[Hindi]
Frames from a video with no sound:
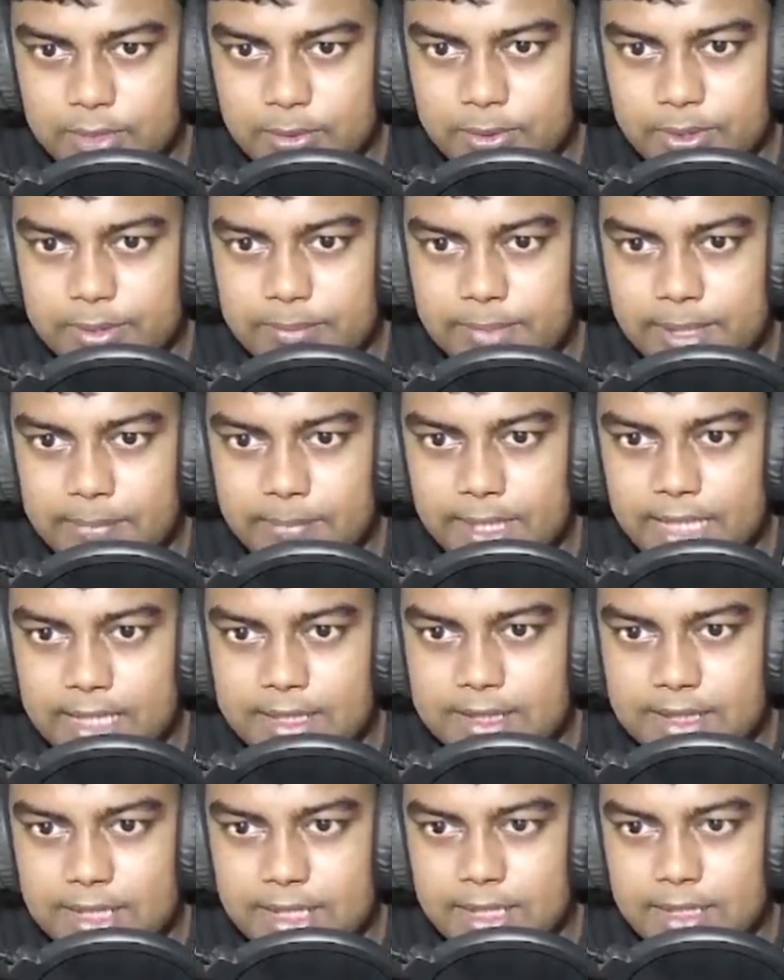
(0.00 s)
विंगमैन प्लांट कर
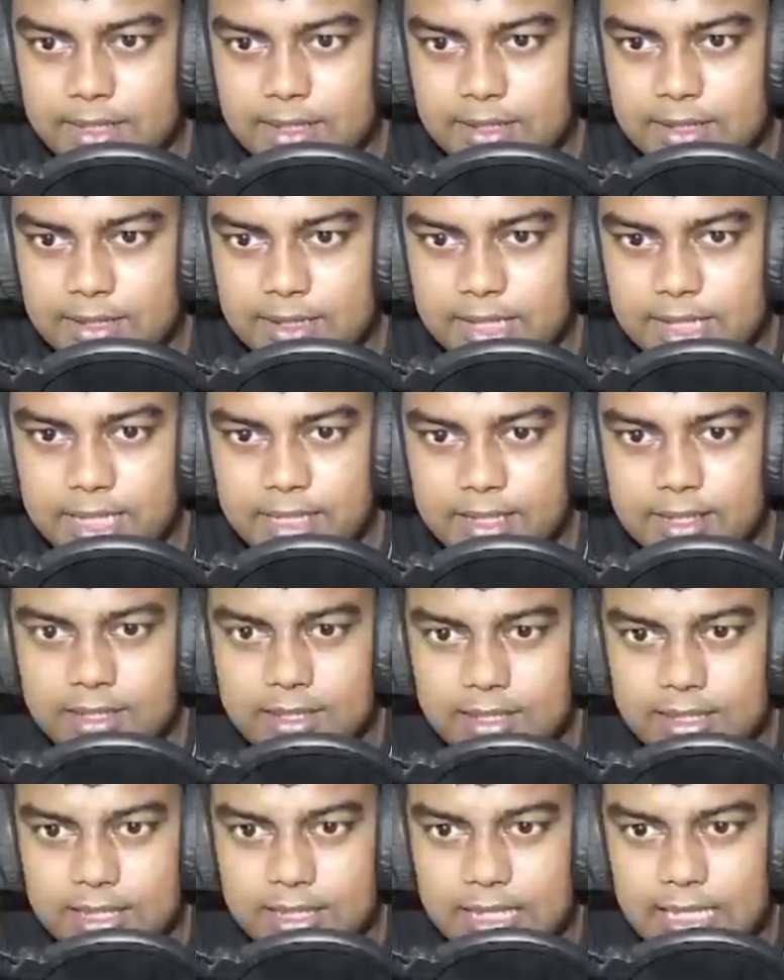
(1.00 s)
रहा है ठीक है
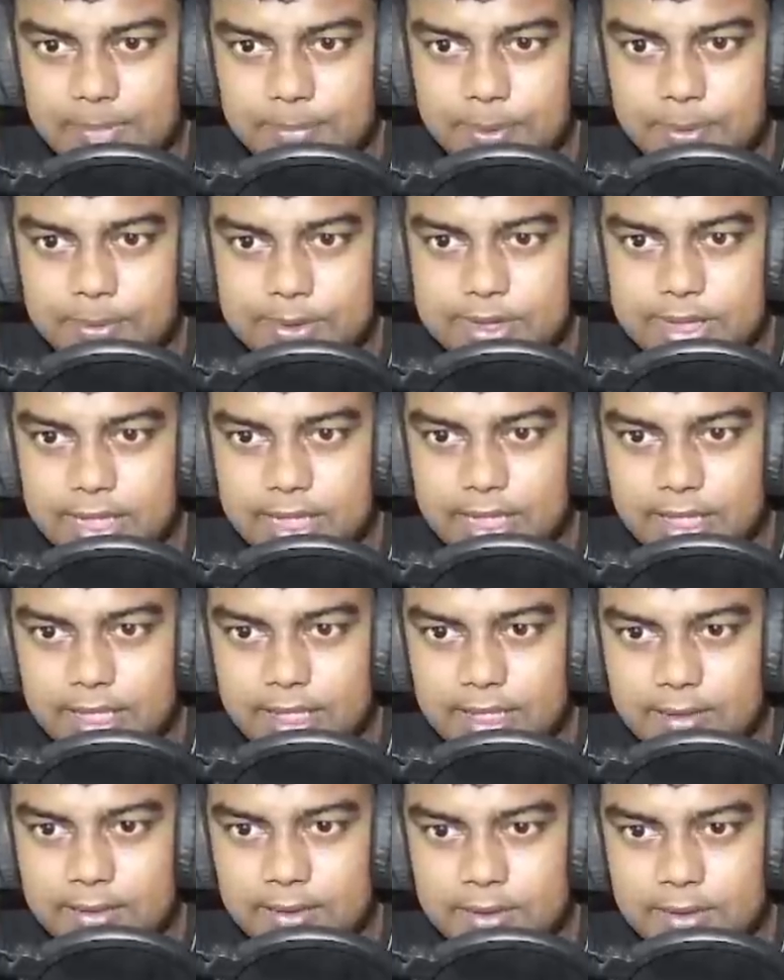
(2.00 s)
आपको कुछ नहीं करना है
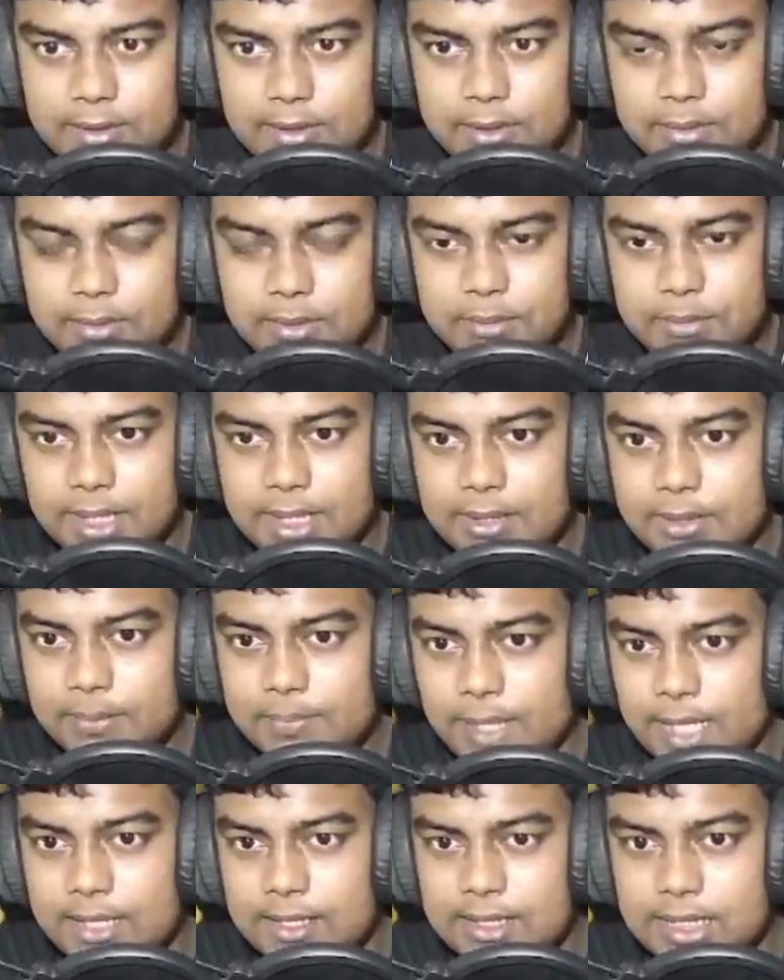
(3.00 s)
विंगमैन को
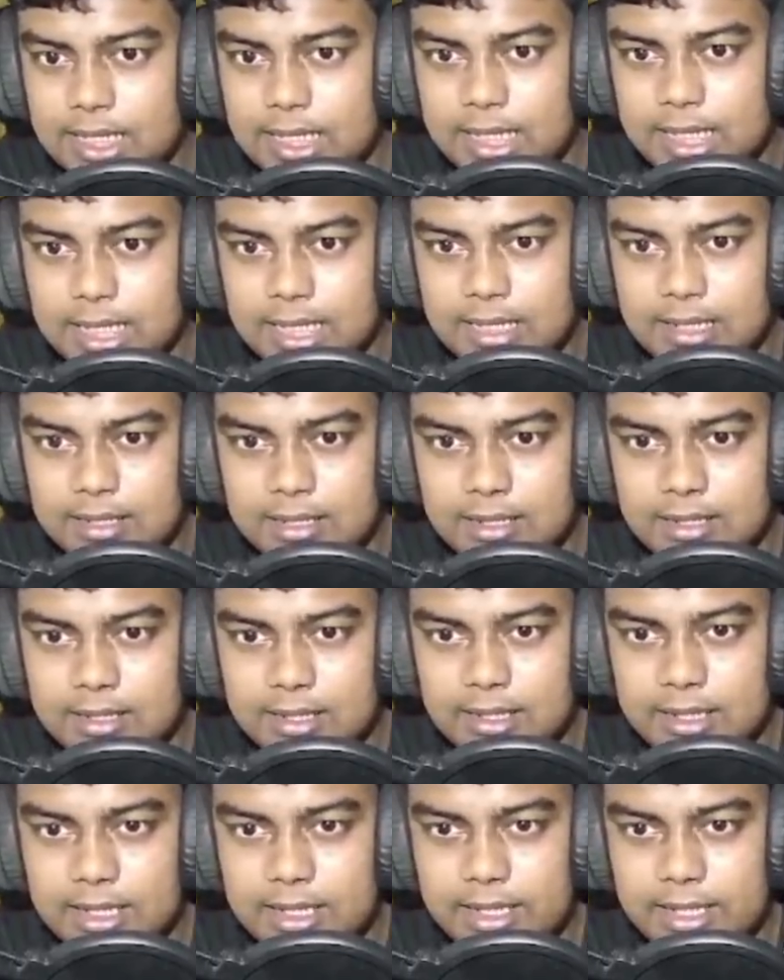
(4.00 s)
प्लांट करने देना है
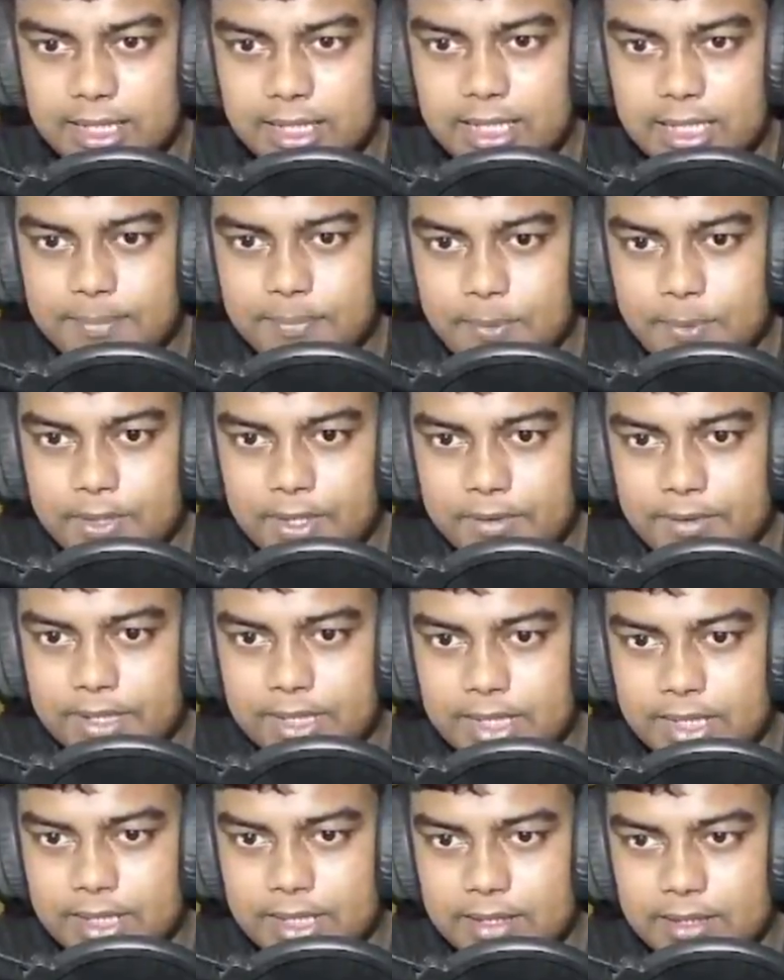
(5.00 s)
एंड आपको कवर
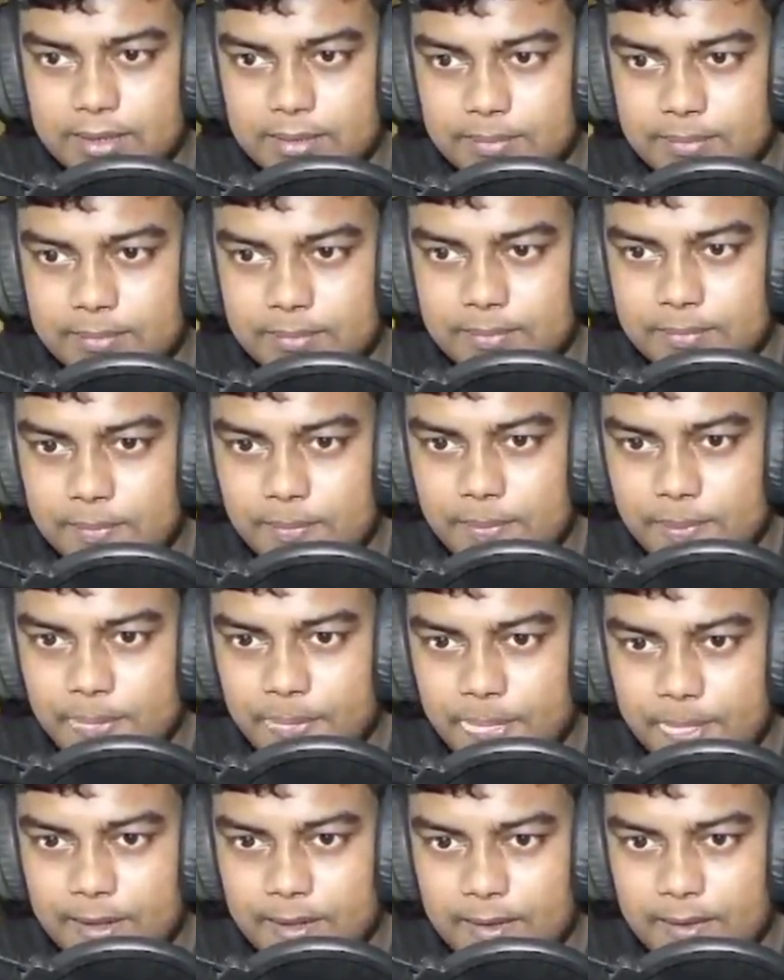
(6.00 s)
देना
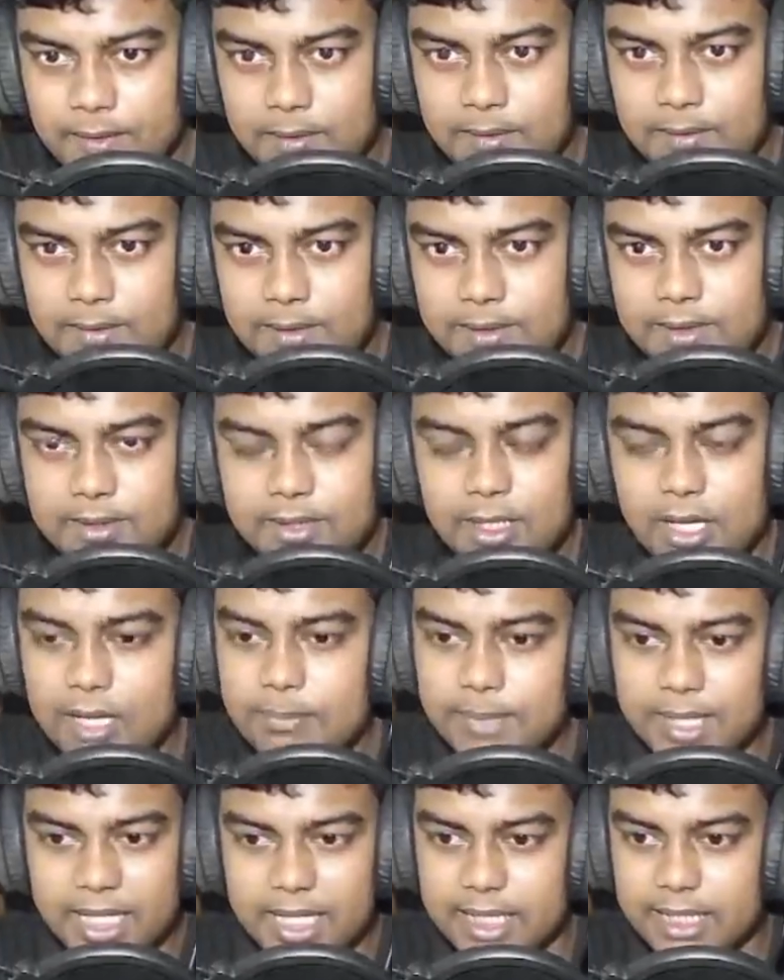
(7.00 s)
है और
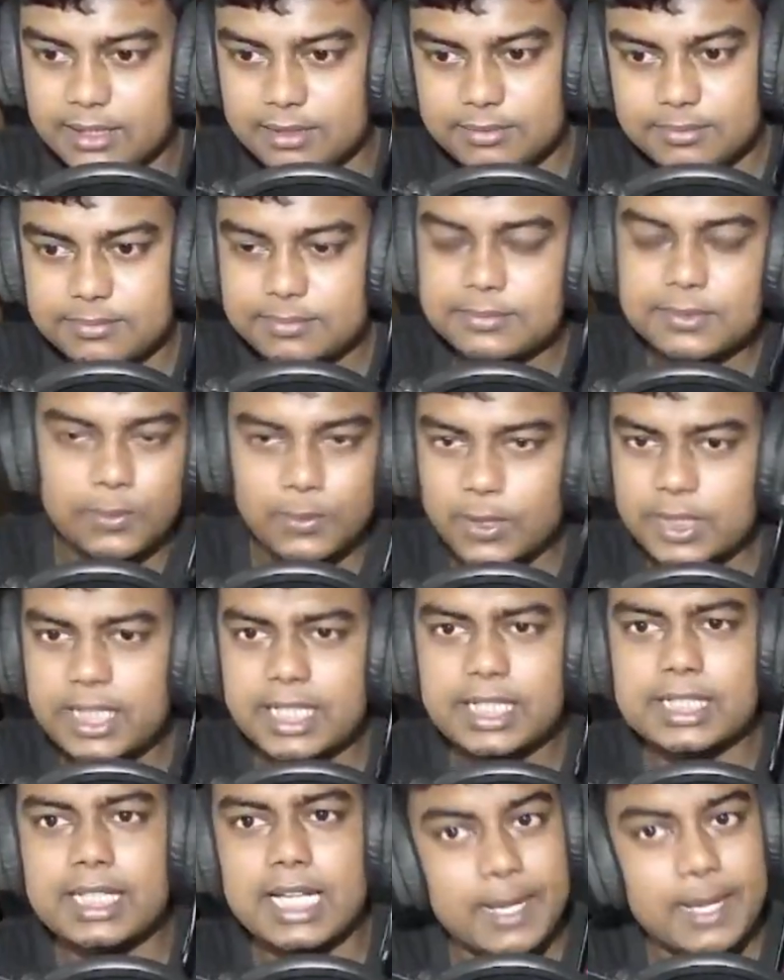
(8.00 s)
मर गए कोई दिक्कत
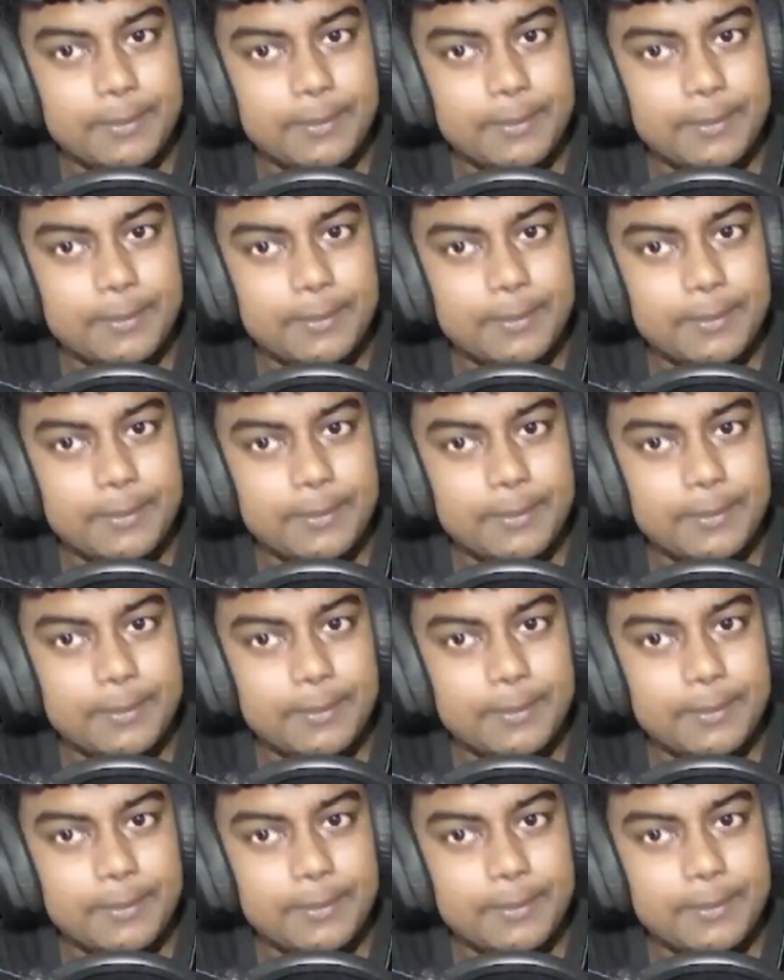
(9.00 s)
नहीं आप